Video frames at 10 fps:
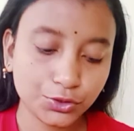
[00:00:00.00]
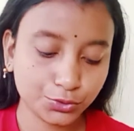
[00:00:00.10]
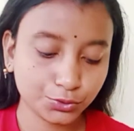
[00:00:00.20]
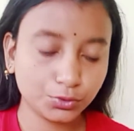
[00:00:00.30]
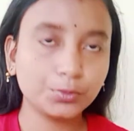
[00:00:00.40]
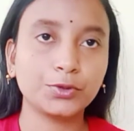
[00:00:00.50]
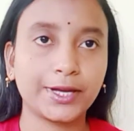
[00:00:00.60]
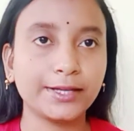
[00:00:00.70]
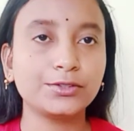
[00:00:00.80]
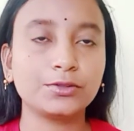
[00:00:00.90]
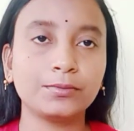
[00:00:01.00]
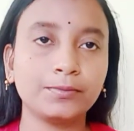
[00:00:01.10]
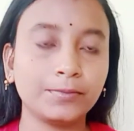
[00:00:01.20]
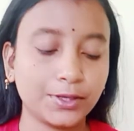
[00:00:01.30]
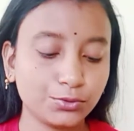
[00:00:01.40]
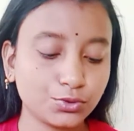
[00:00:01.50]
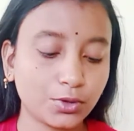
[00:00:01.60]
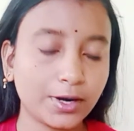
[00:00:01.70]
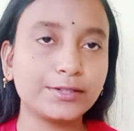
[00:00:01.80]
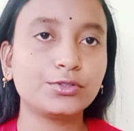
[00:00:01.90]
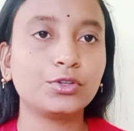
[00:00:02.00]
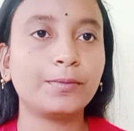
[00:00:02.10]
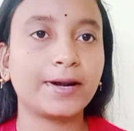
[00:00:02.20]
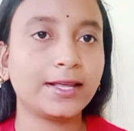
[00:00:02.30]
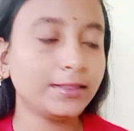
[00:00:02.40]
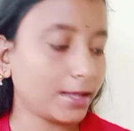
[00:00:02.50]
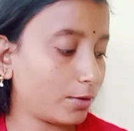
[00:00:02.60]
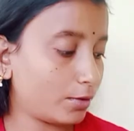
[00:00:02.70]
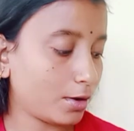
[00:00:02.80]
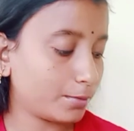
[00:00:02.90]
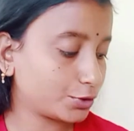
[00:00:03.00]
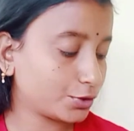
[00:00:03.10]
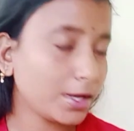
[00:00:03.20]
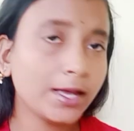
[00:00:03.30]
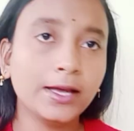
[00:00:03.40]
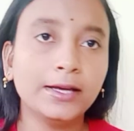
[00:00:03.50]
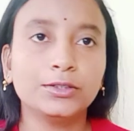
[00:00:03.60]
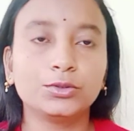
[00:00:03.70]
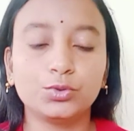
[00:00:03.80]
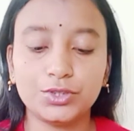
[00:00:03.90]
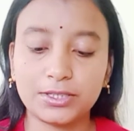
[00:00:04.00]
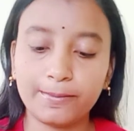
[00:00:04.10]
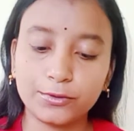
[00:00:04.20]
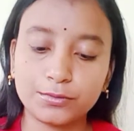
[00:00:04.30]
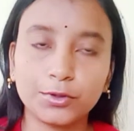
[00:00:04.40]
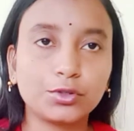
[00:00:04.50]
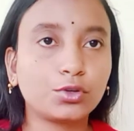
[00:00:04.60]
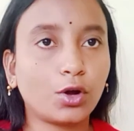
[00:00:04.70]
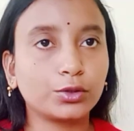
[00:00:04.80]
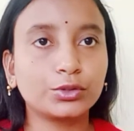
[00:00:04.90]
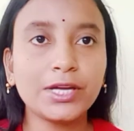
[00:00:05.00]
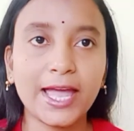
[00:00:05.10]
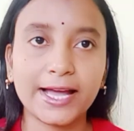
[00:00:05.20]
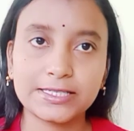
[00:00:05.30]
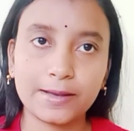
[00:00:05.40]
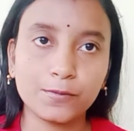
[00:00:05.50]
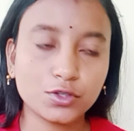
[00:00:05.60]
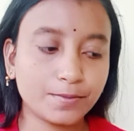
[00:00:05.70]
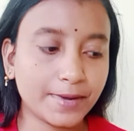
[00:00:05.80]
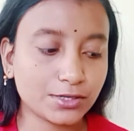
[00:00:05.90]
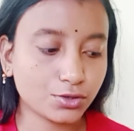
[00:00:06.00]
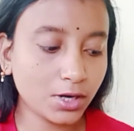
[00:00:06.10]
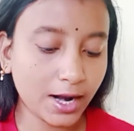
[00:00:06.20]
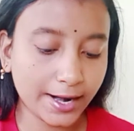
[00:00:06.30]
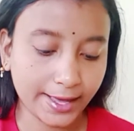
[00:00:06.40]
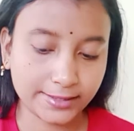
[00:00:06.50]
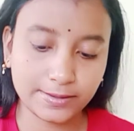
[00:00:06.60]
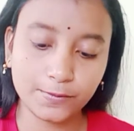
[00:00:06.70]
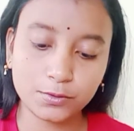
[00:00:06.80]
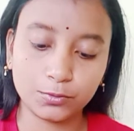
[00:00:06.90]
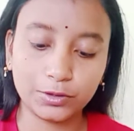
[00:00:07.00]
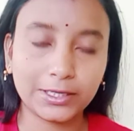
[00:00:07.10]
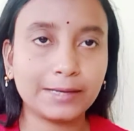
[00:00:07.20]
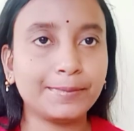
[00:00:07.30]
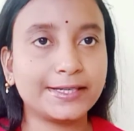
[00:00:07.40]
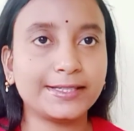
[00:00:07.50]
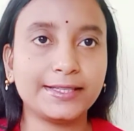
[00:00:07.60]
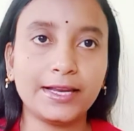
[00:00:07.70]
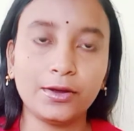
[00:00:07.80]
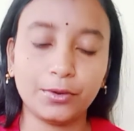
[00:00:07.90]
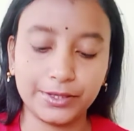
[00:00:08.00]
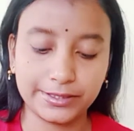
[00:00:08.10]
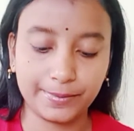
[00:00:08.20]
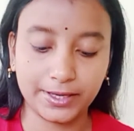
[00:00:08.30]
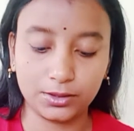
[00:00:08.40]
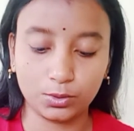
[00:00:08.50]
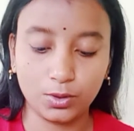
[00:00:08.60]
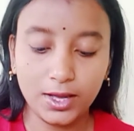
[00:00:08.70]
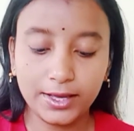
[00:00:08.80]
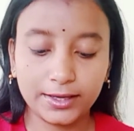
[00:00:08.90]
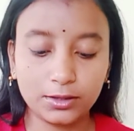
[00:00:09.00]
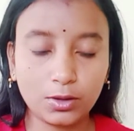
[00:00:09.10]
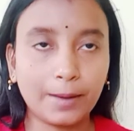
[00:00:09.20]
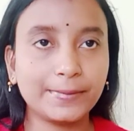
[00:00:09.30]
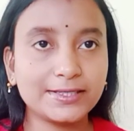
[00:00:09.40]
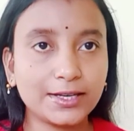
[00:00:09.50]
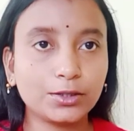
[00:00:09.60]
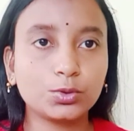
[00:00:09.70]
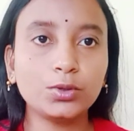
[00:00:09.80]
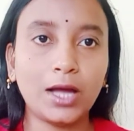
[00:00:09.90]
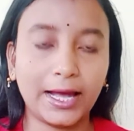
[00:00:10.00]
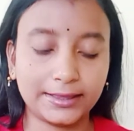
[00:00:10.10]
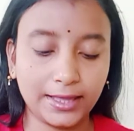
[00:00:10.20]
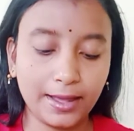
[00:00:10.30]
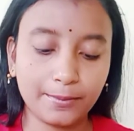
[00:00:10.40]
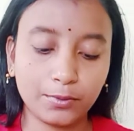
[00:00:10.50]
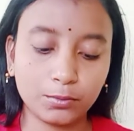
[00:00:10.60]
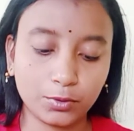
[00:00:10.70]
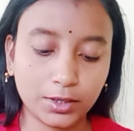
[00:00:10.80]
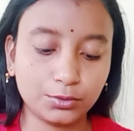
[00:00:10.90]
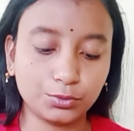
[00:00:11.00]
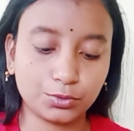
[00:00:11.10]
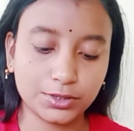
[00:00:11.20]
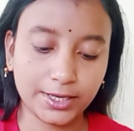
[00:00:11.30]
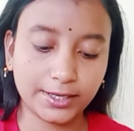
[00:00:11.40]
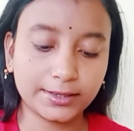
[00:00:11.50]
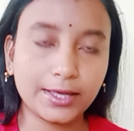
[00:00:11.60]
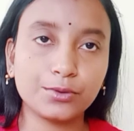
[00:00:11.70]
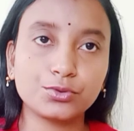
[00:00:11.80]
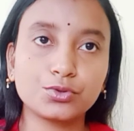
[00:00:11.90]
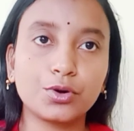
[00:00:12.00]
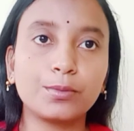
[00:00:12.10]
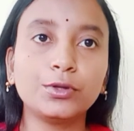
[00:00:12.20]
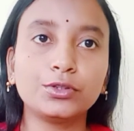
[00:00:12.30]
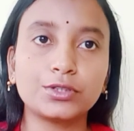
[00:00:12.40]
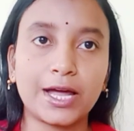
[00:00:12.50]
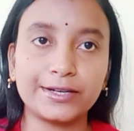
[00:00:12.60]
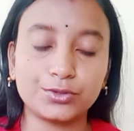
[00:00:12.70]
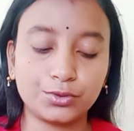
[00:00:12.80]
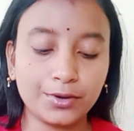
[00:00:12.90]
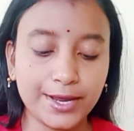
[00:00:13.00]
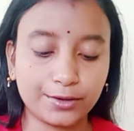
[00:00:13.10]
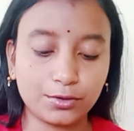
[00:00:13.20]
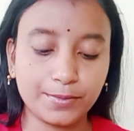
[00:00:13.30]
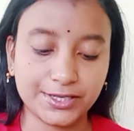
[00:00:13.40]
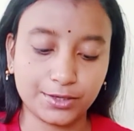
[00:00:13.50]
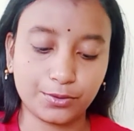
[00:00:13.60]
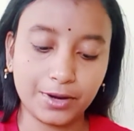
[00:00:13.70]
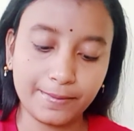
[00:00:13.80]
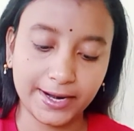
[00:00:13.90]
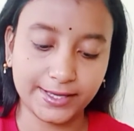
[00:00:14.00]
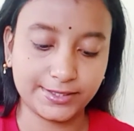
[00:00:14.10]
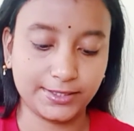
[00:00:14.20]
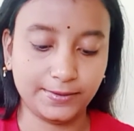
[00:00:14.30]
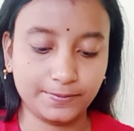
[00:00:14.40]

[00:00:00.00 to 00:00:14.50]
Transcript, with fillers: শুধু মুখে ইউজ করার জন্য বানান তাহলে অবশ্যই দুই চামচ মতো টক দই এক চামচ বেসন আর এক চামচ মুলতানি মিট্টি দিলেই হয়ে যাবে কিন্তু কিন্তু আমি যেহেতু হাতে এবং মুখে দুটো জায়গাতে ইউজ করব তো তার জন্য একটু বেশি করে বানাচ্ছি